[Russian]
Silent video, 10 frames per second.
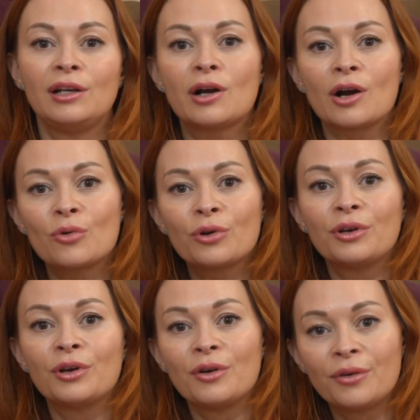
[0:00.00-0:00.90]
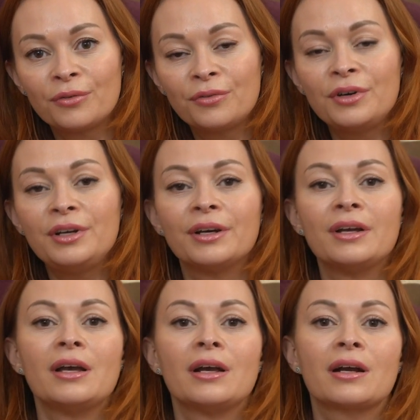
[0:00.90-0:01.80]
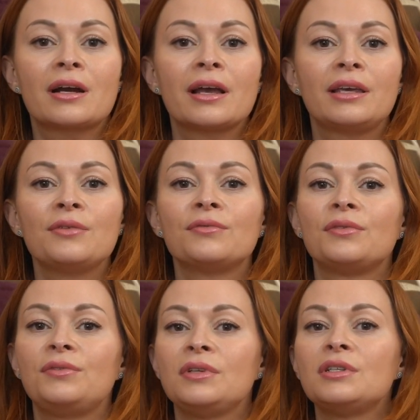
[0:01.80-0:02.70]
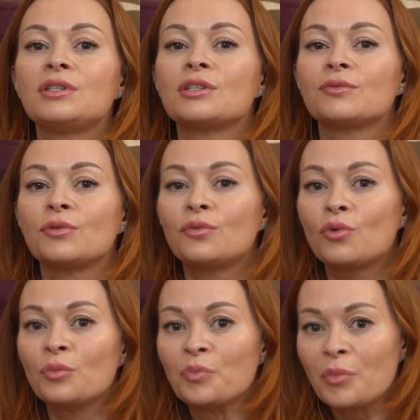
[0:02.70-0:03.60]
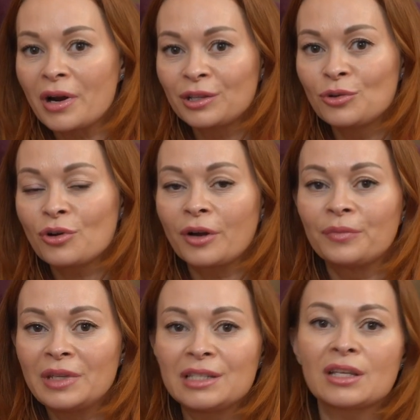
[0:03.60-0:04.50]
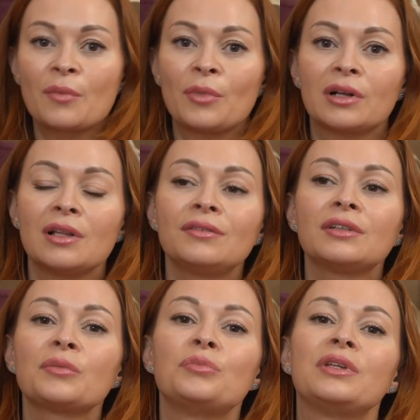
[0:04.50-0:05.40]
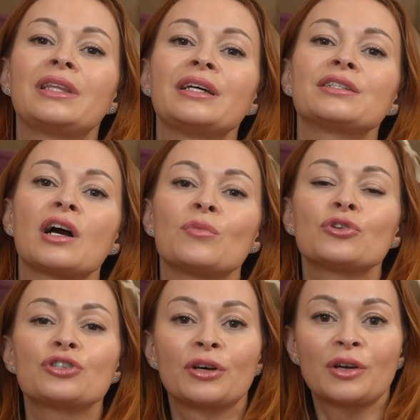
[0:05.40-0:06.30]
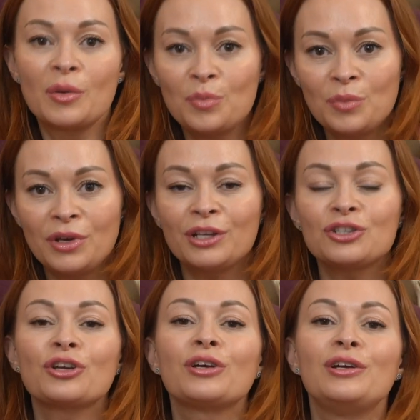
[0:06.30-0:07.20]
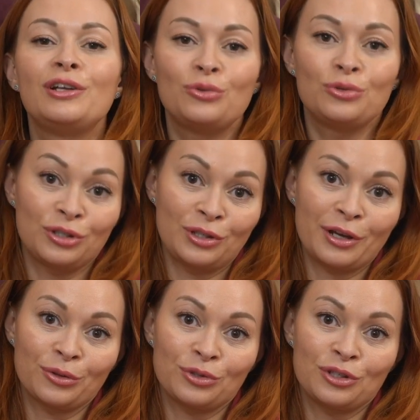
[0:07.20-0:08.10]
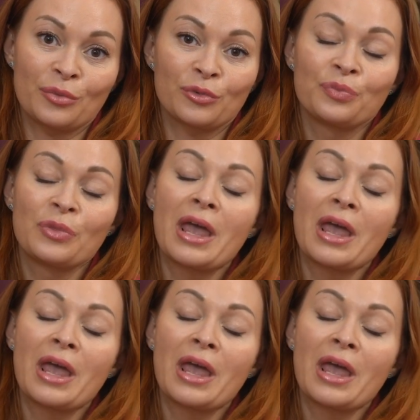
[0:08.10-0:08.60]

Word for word: или какой вы, каким вы видите своего партнера, и самое главное, питать как можно меньше иллюзий на эту тему.